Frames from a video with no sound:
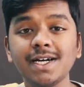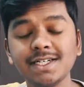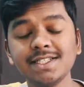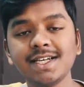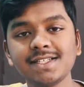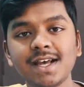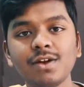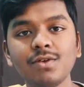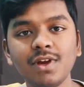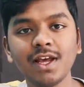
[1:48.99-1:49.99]
ఎర్న్
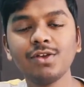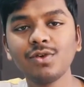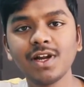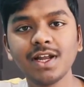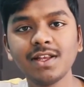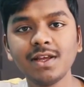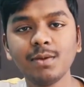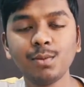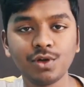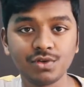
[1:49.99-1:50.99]
చేశాను లేదు అనేది
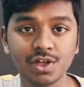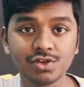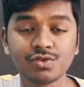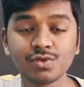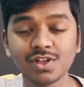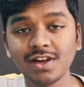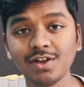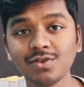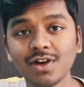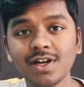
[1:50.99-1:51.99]
మీకు తెలుసు
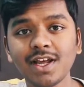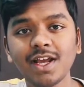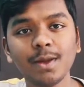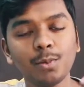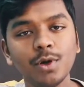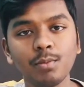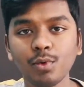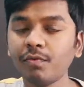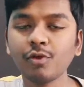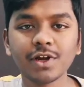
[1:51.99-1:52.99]
తెలీదు అంటే ఇప్పుడు ఈ
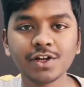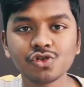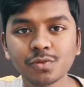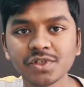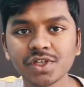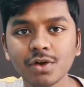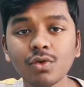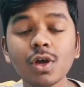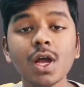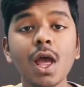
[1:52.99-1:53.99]
ప్రూఫ్ కూడా నేను చూపించాను